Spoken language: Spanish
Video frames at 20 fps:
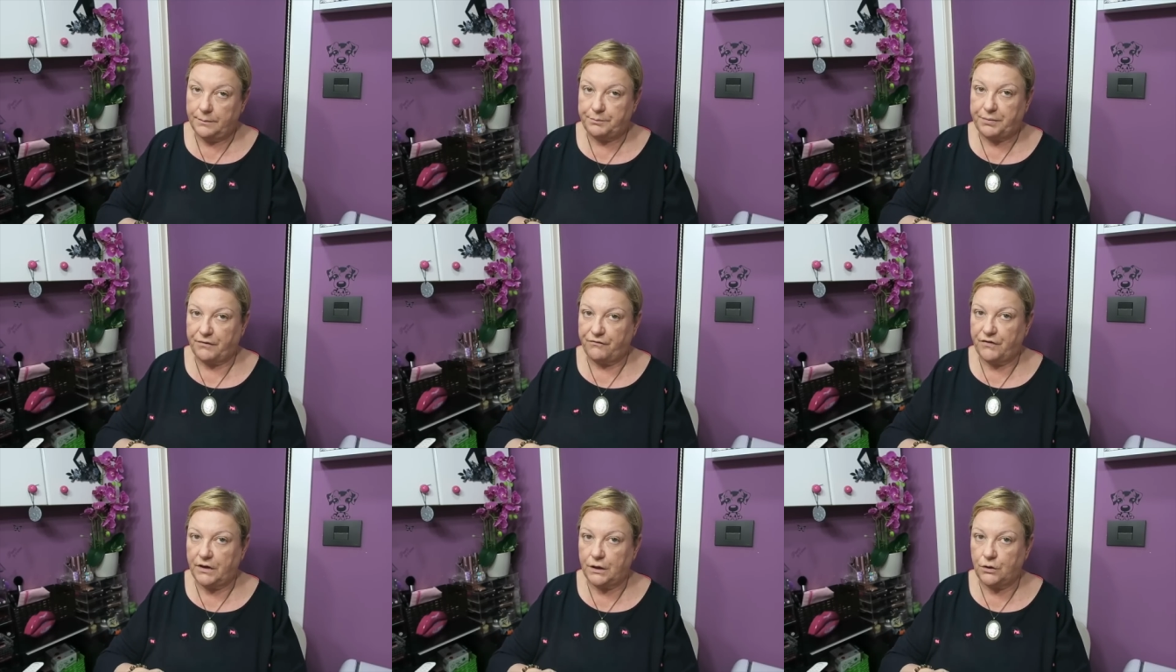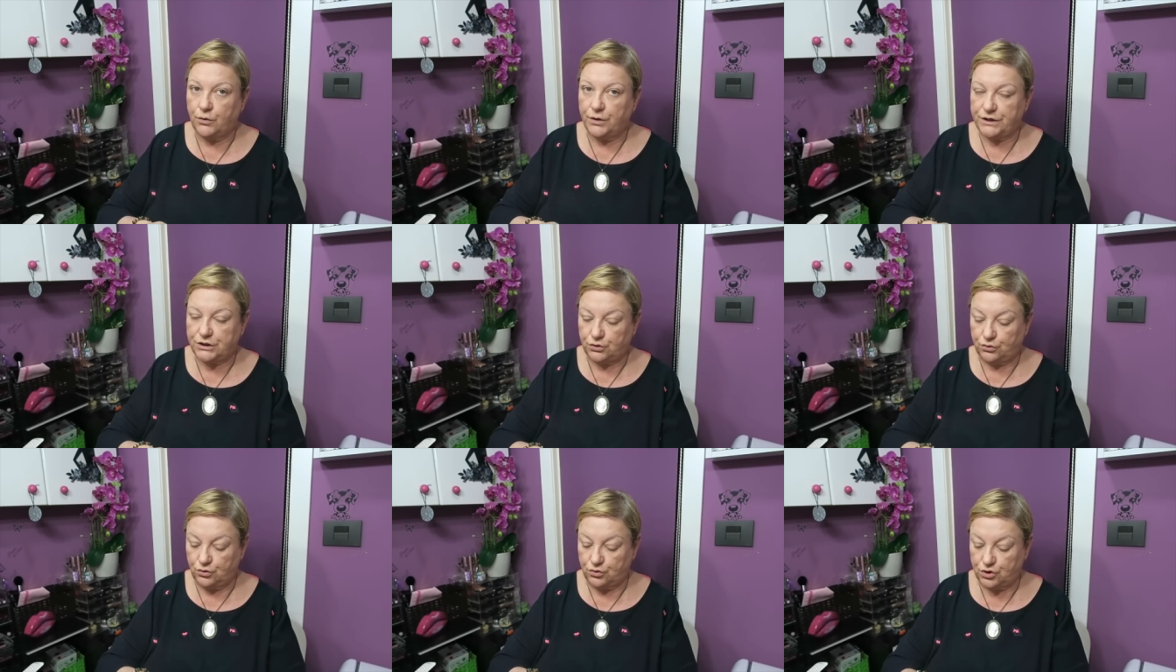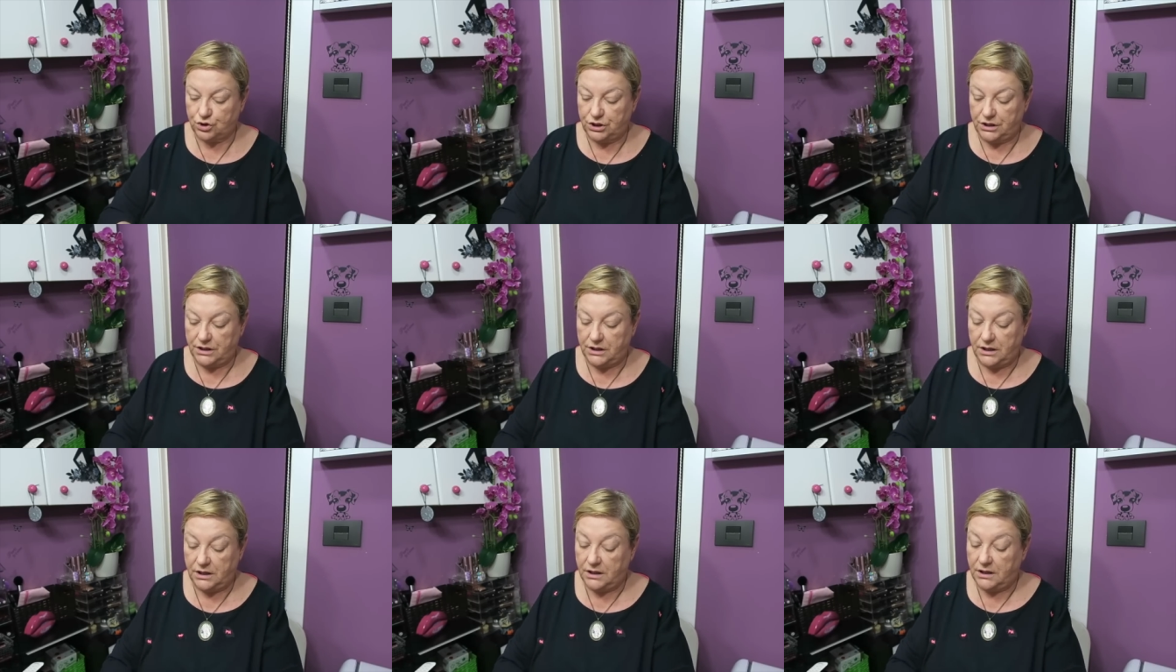prefiero estos
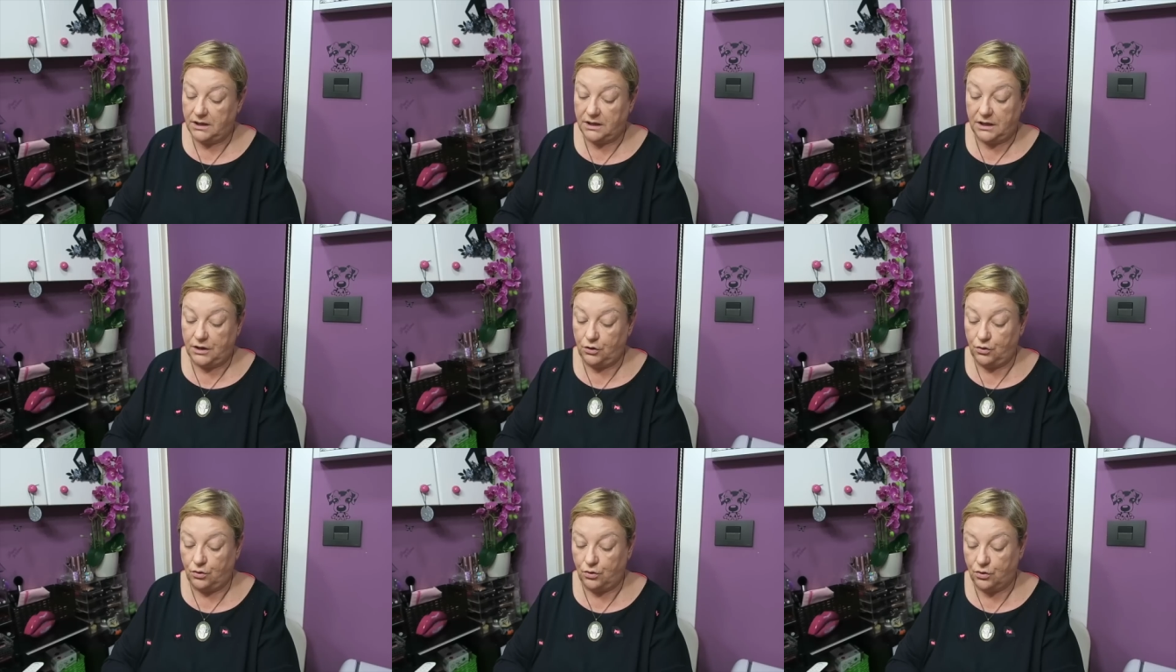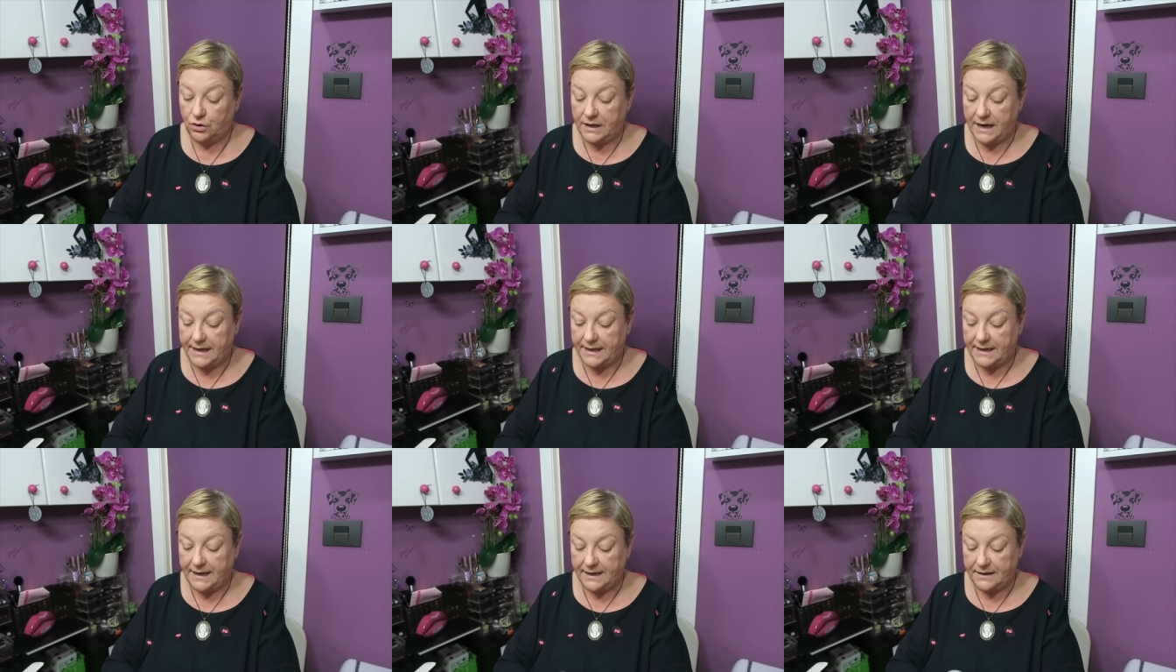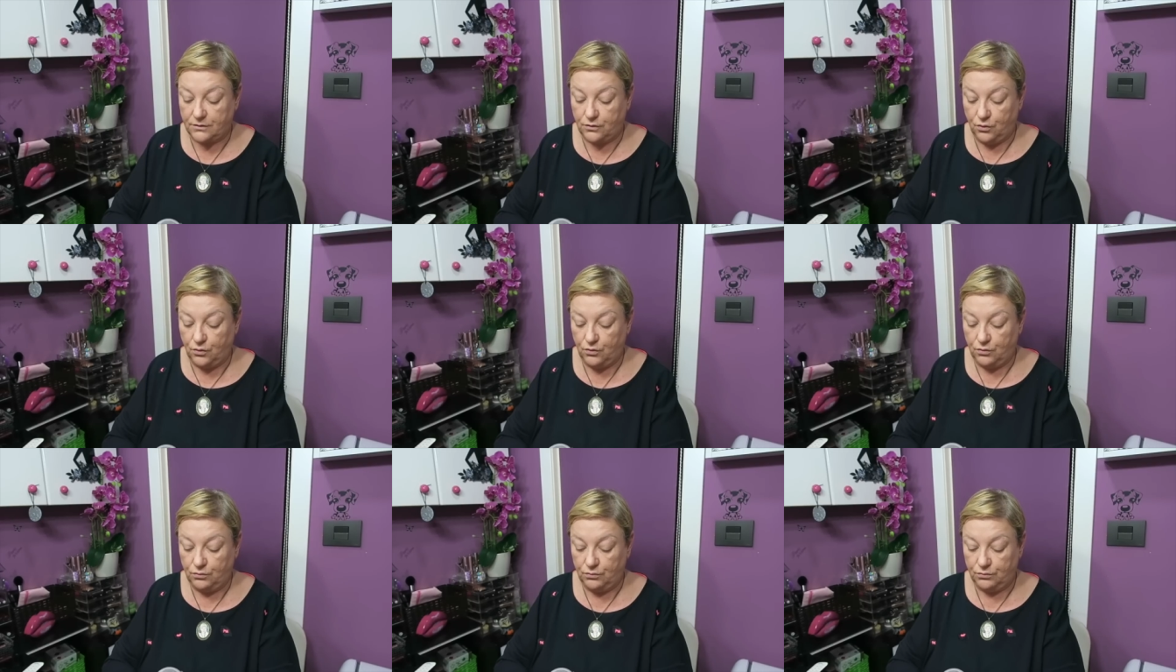y, y no cargar
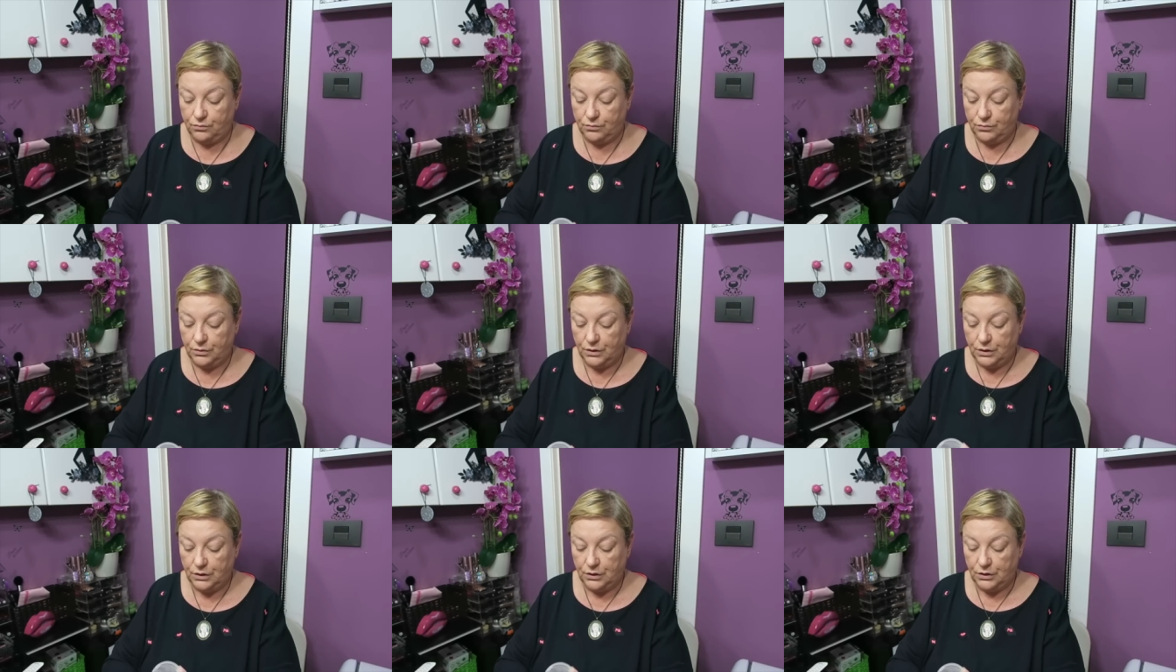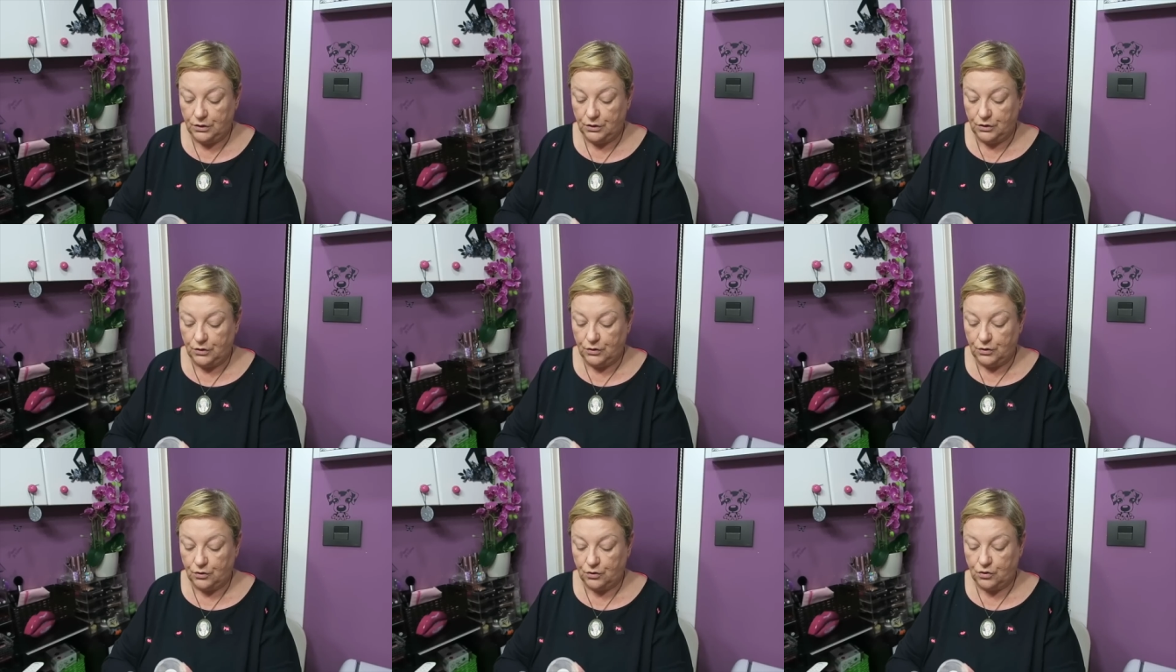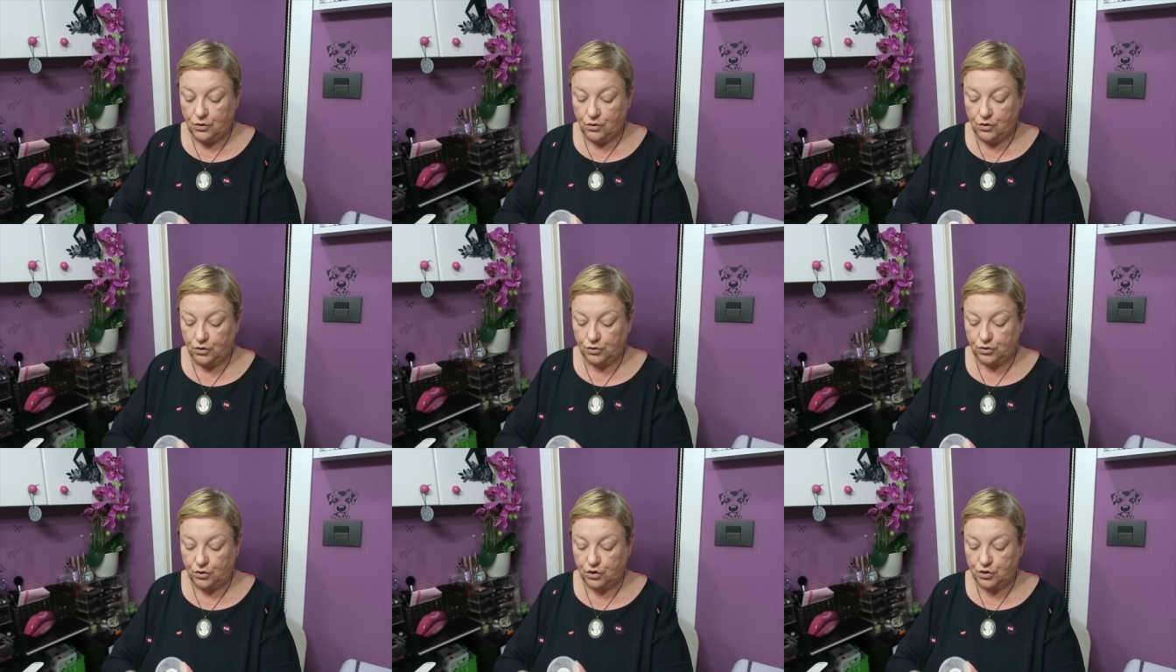con,
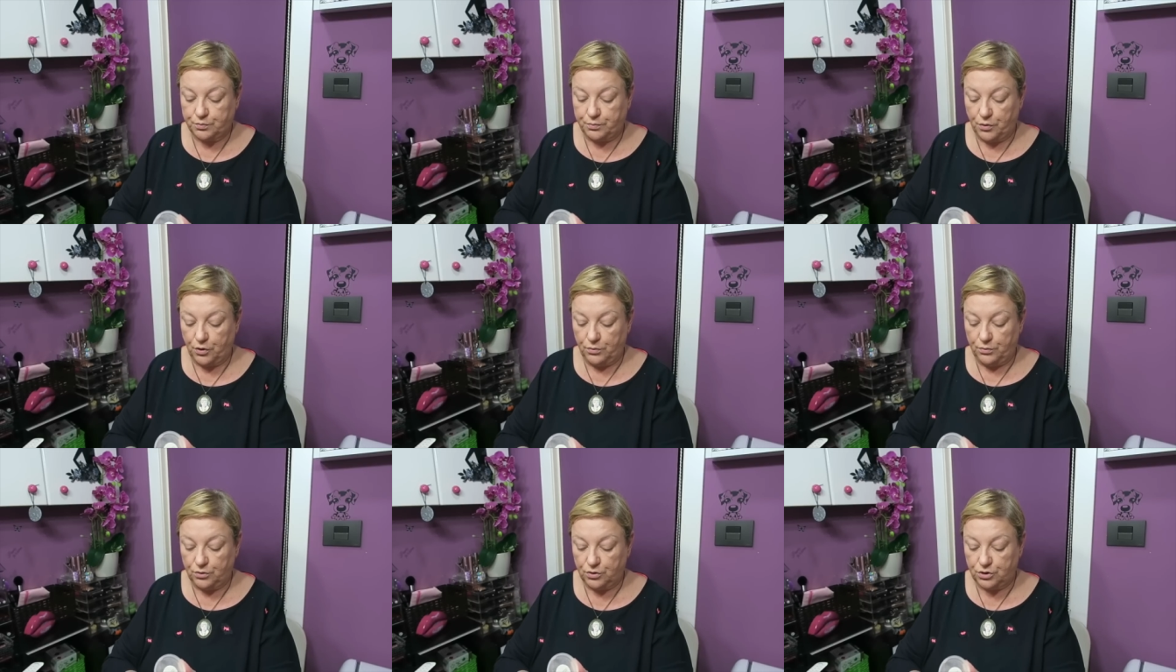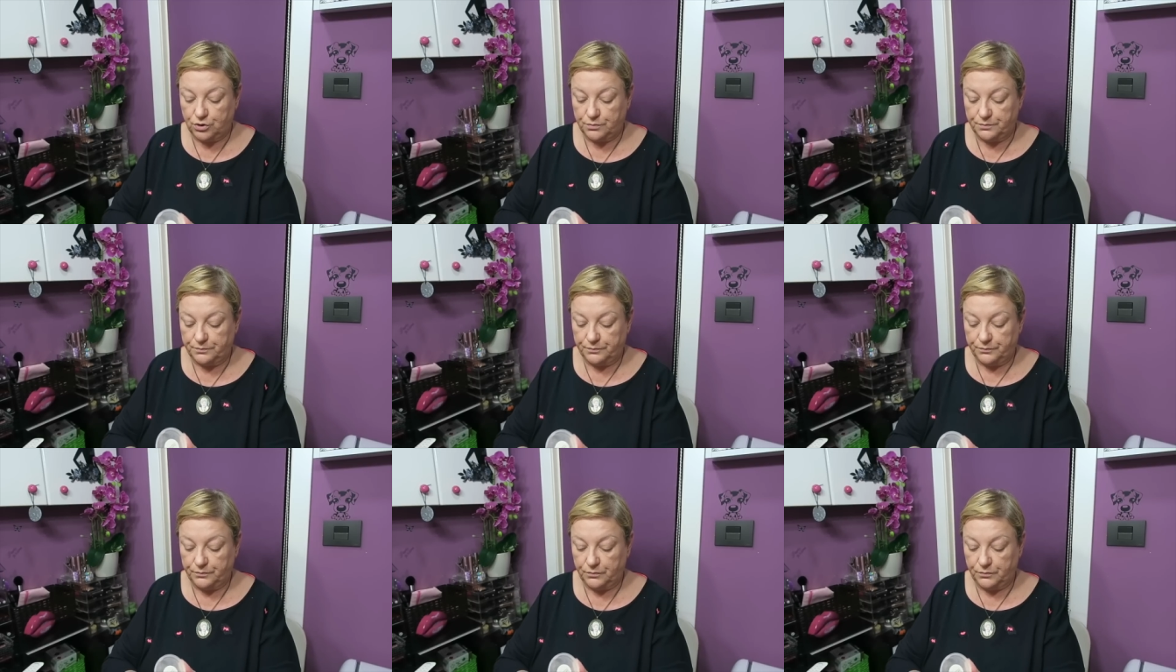con otros polvos.